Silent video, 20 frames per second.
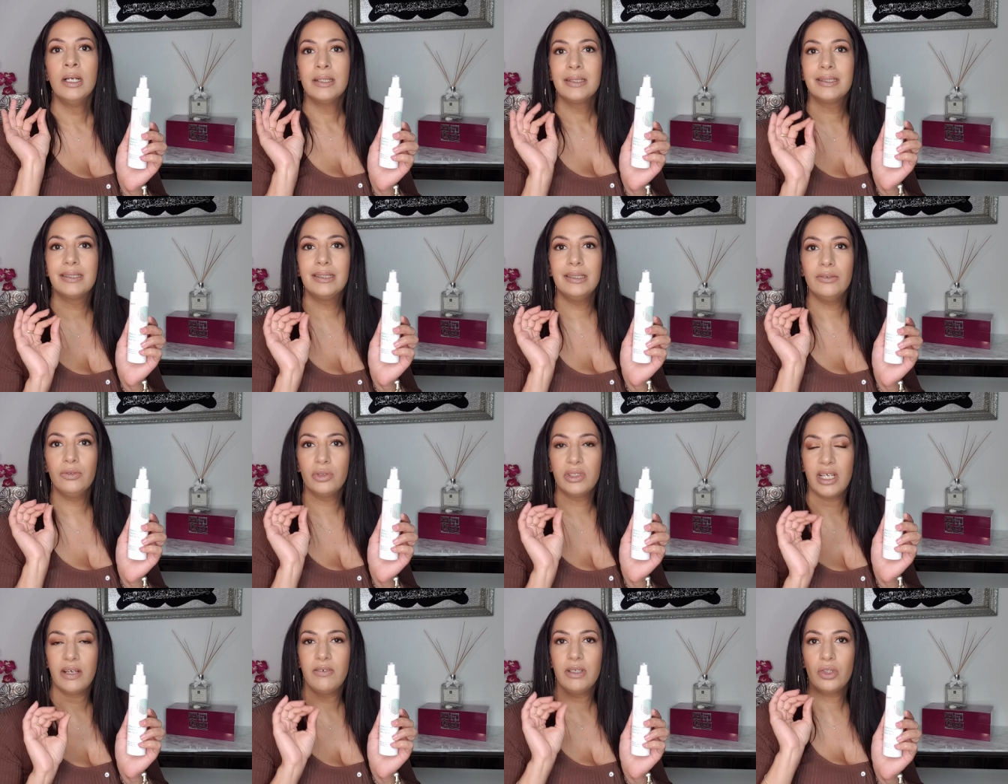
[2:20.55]
Si
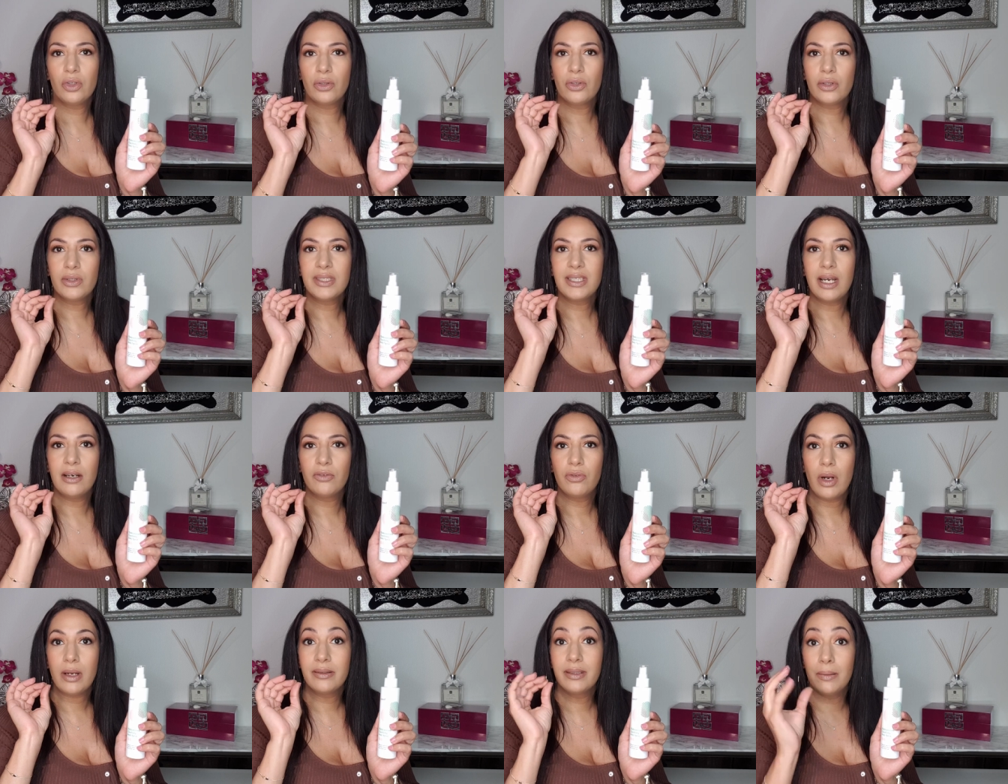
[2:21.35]
vous avez tendance à
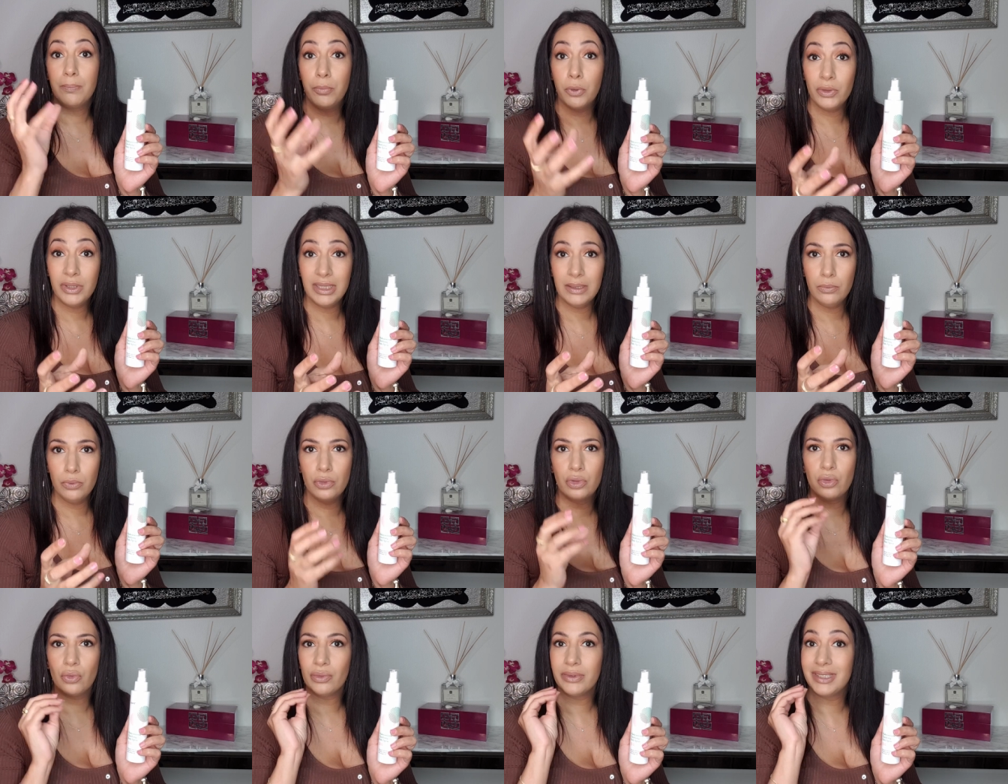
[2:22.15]
avoir des petits
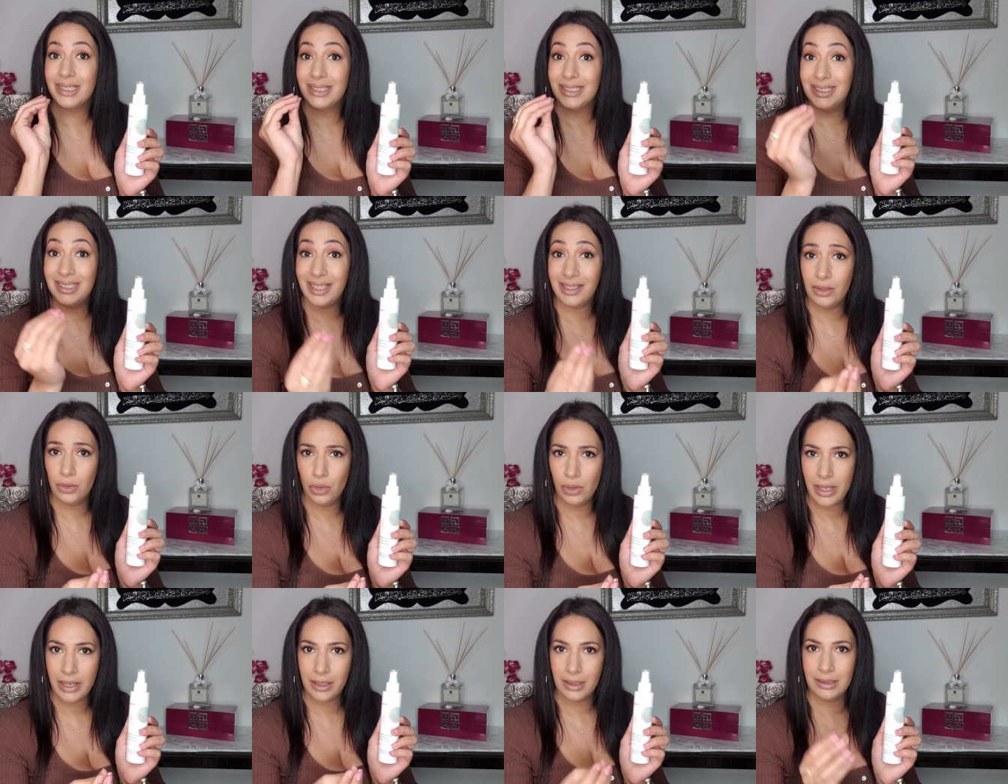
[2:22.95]
boutons, des
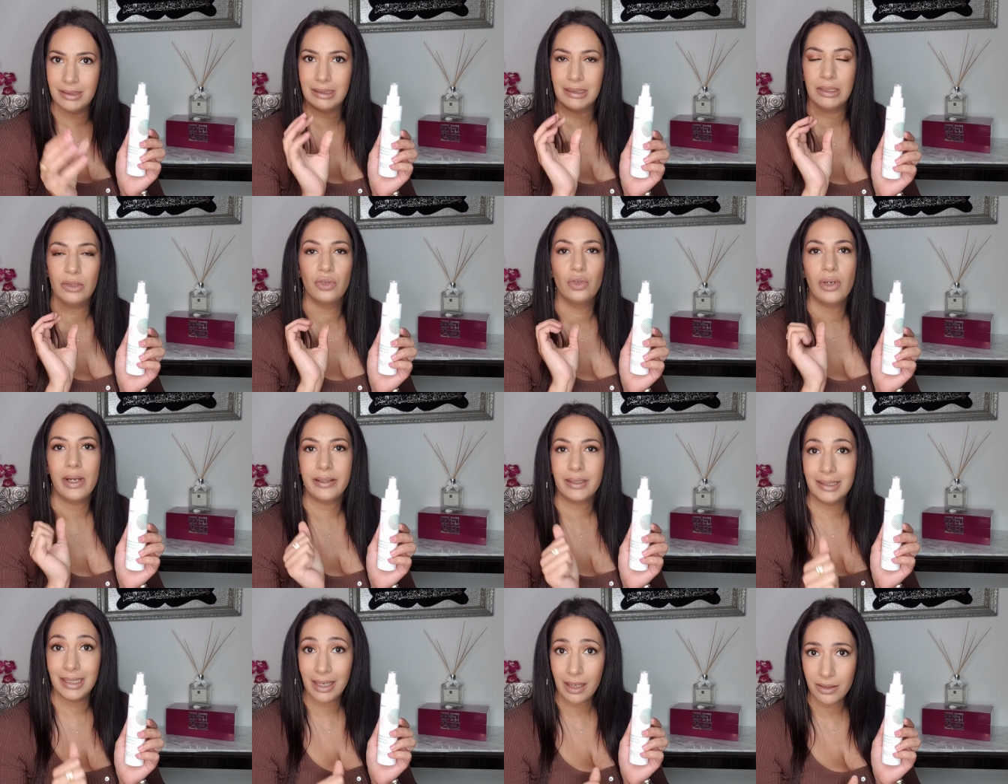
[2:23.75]
irrégularités, de la
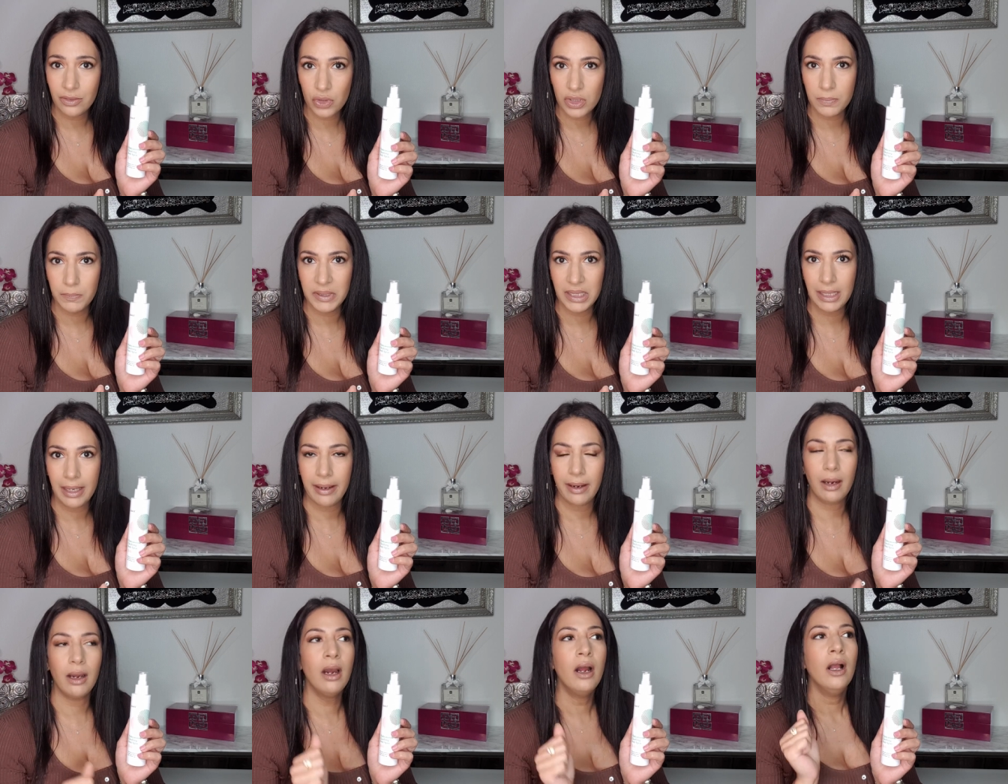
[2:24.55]

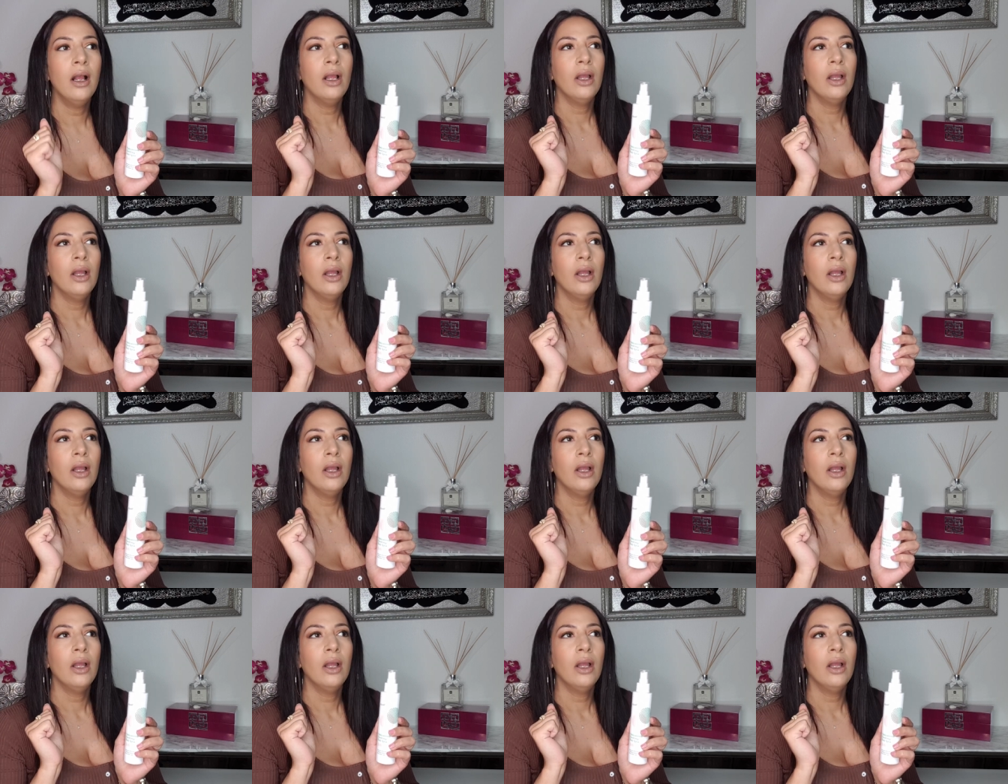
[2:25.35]
kératospilaire,